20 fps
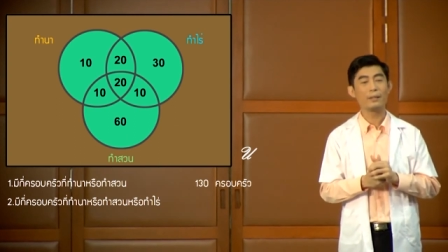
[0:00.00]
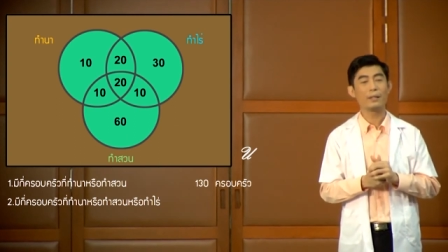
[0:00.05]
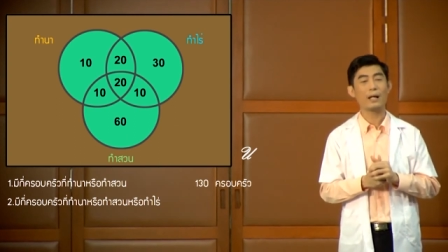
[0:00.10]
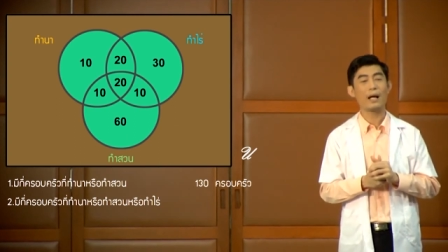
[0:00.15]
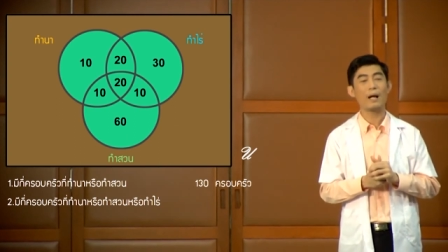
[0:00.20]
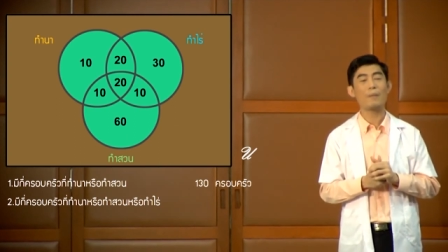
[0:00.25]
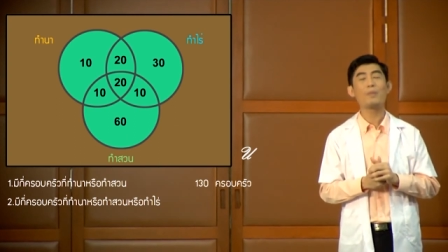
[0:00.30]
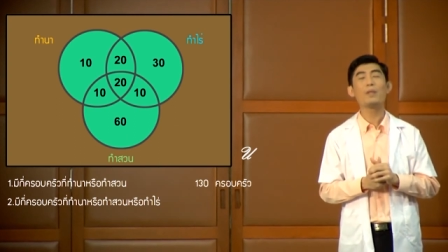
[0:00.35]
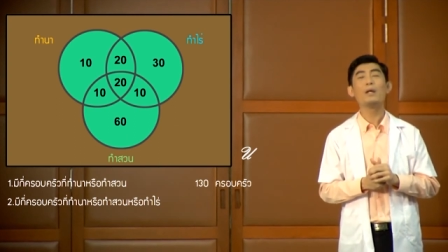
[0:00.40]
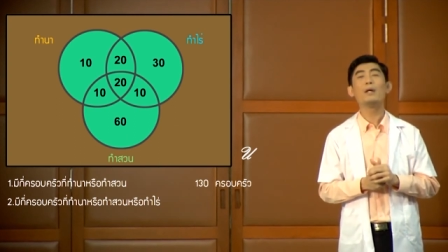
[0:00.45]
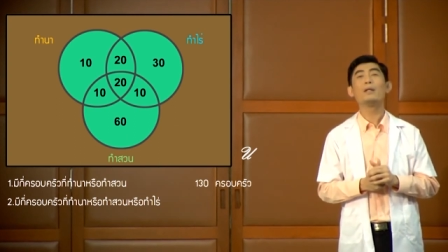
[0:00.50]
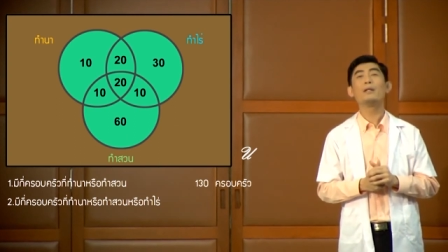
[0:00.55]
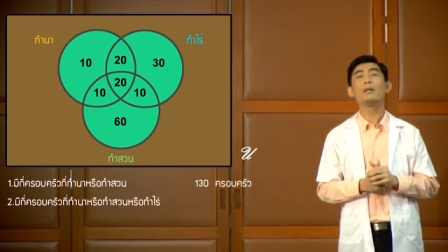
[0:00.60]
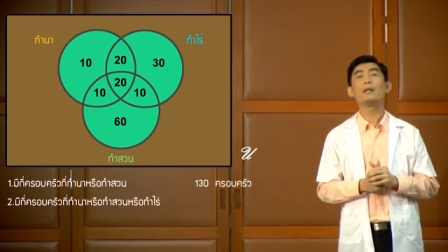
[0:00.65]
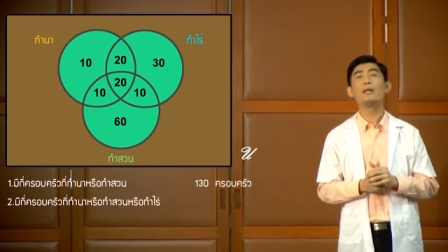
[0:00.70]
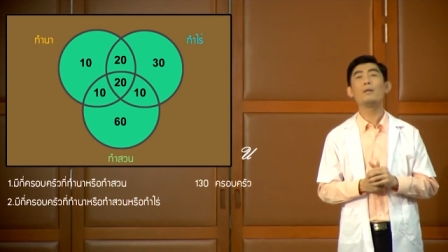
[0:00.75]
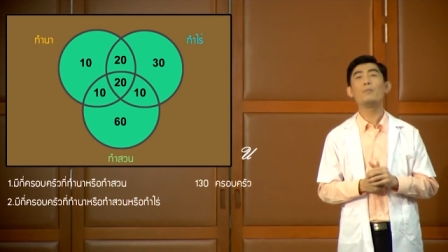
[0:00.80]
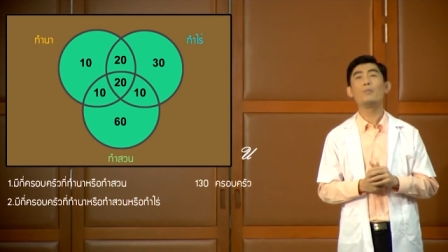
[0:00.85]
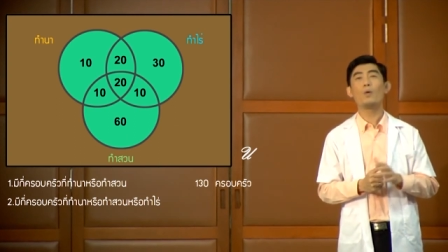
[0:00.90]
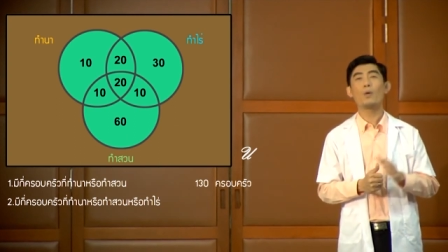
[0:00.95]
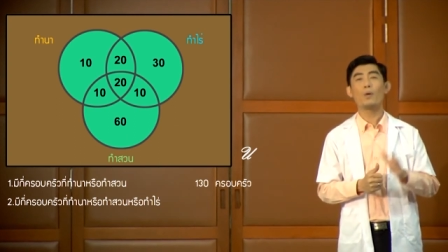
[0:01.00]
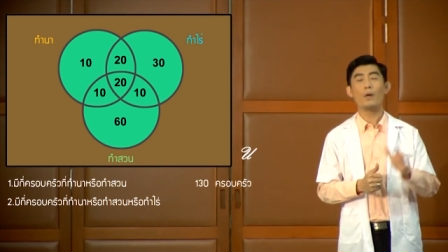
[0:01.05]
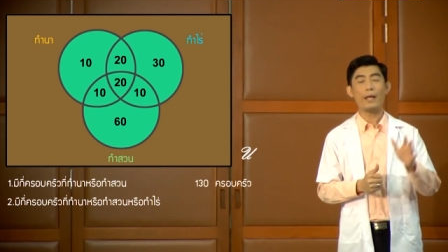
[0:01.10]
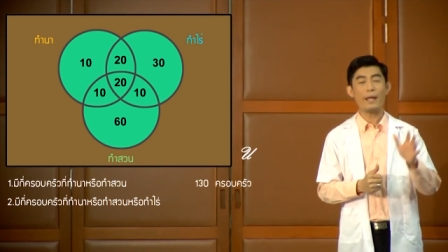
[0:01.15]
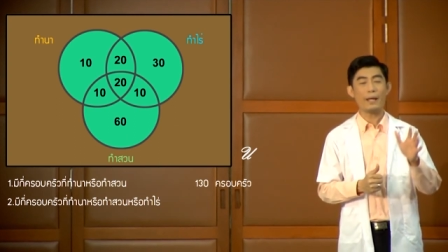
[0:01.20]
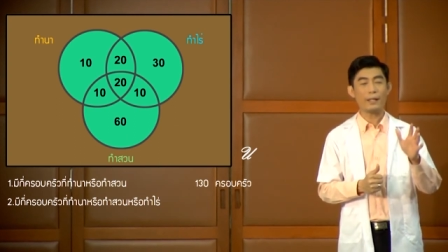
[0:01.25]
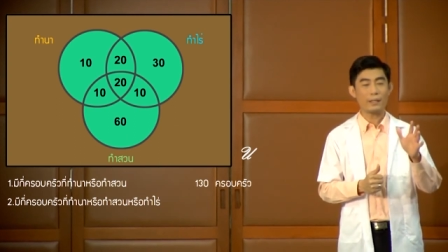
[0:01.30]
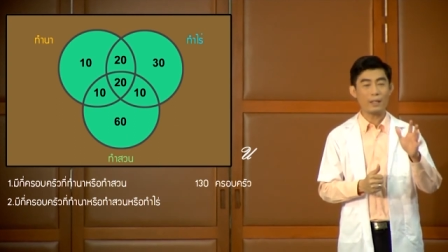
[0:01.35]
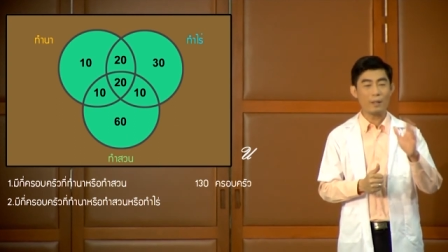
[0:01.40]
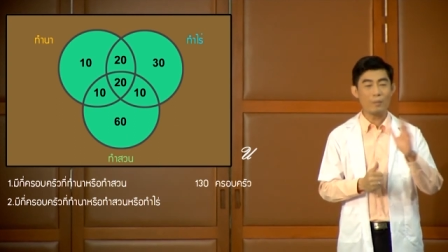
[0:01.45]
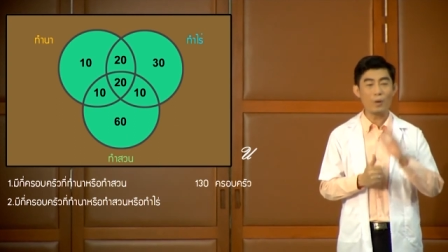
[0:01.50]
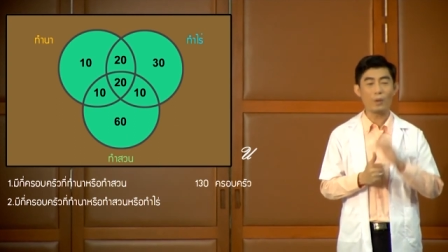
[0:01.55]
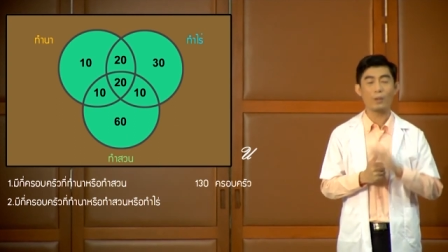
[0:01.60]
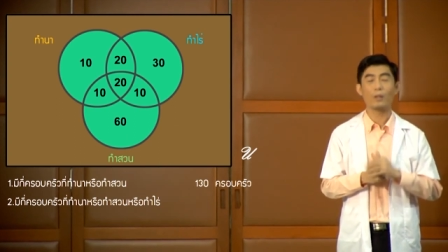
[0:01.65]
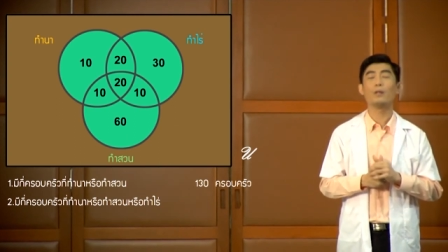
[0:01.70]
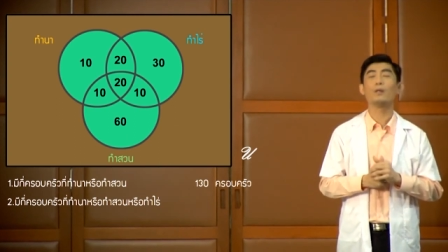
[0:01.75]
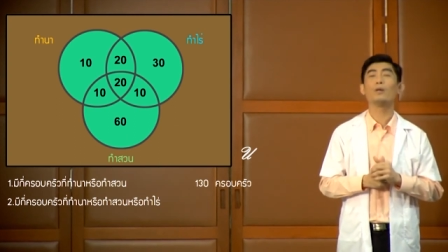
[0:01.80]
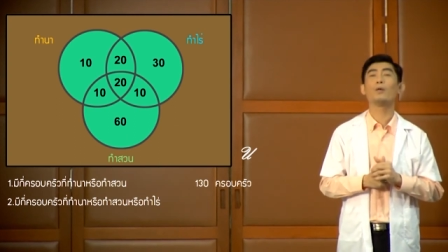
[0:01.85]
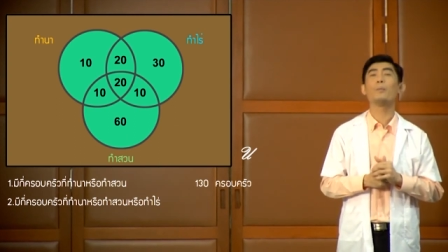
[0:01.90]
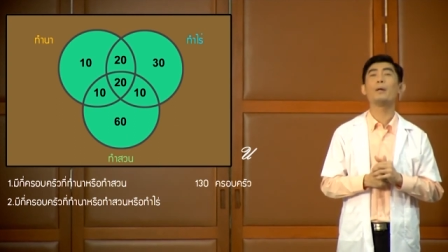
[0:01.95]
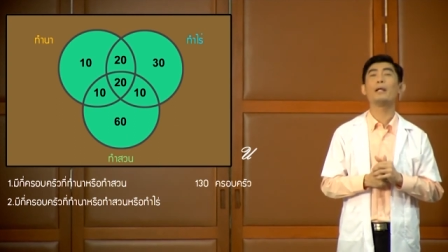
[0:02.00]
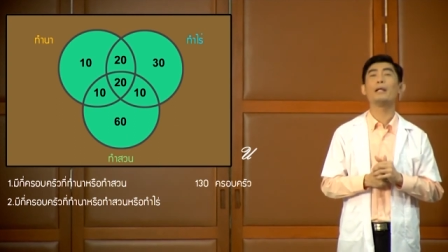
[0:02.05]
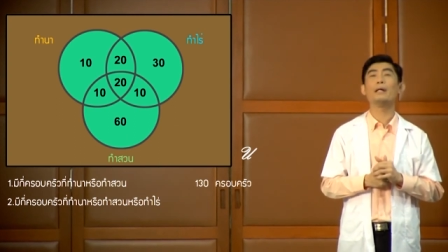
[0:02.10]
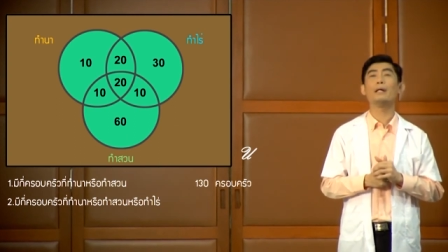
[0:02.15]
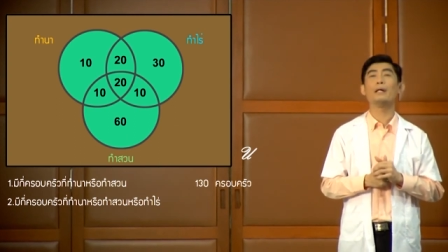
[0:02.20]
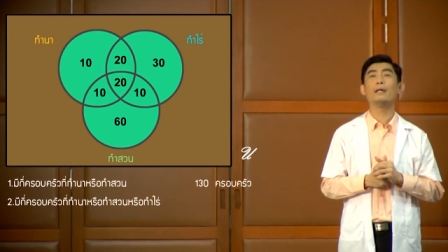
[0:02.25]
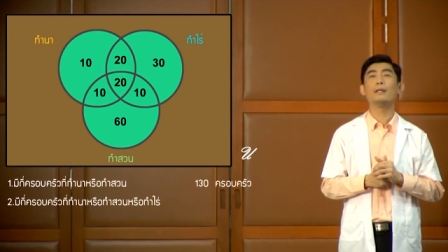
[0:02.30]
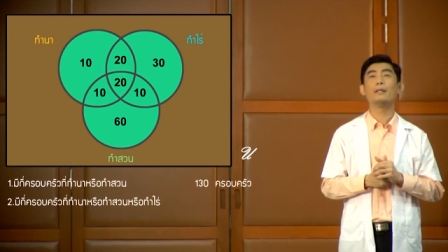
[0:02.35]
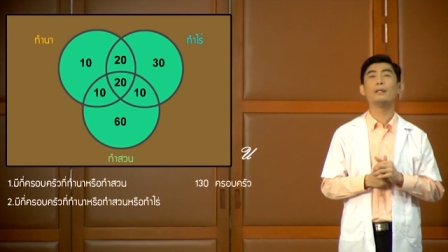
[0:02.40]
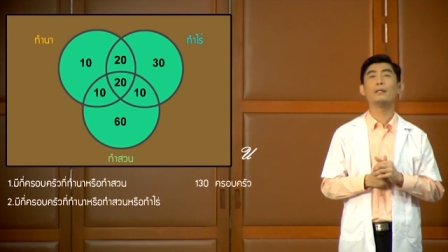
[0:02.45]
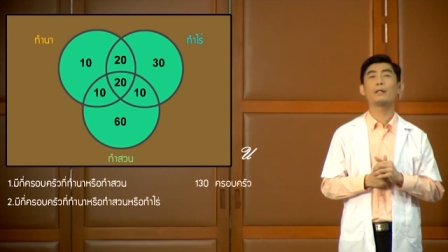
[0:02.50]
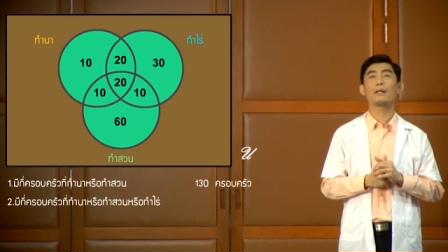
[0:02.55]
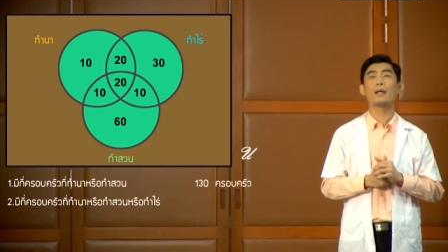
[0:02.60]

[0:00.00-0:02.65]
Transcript: นะครับนักเรียนบวกเลขทั้งหมดลงมาเลย